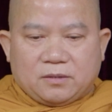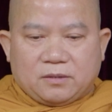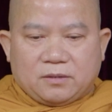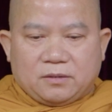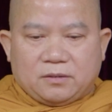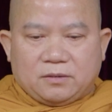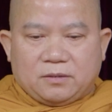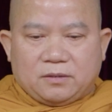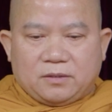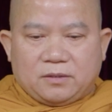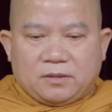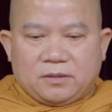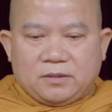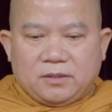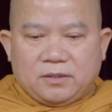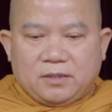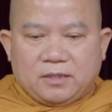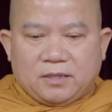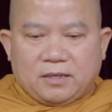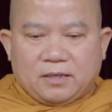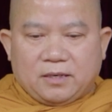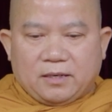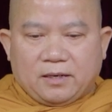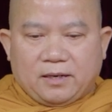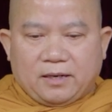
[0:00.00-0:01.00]
tưởng
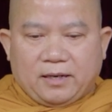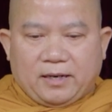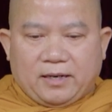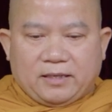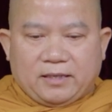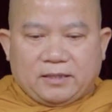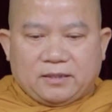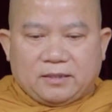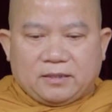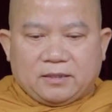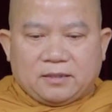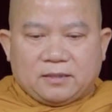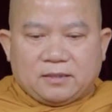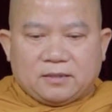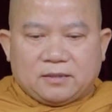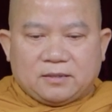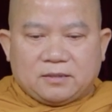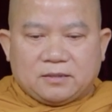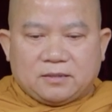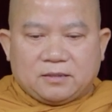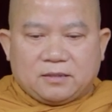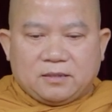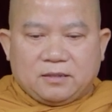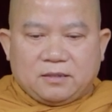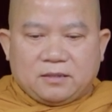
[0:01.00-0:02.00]
hành
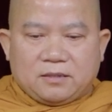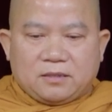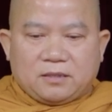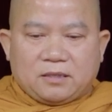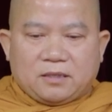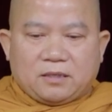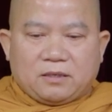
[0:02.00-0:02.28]
thức